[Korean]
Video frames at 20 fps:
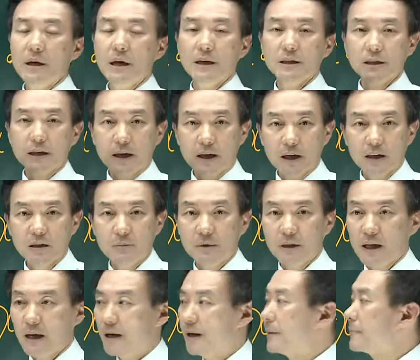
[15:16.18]
해지는
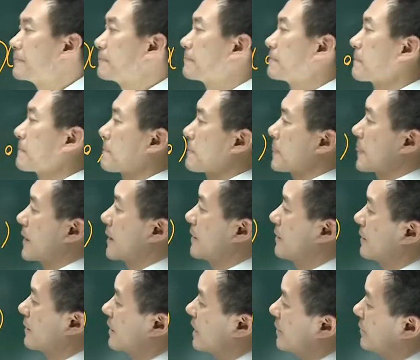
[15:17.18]
깨집니다.
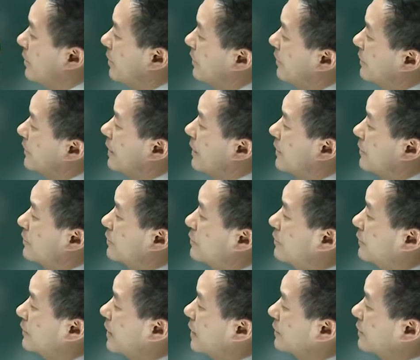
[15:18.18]
4번
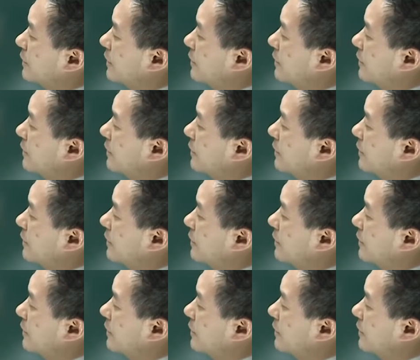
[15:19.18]
청약자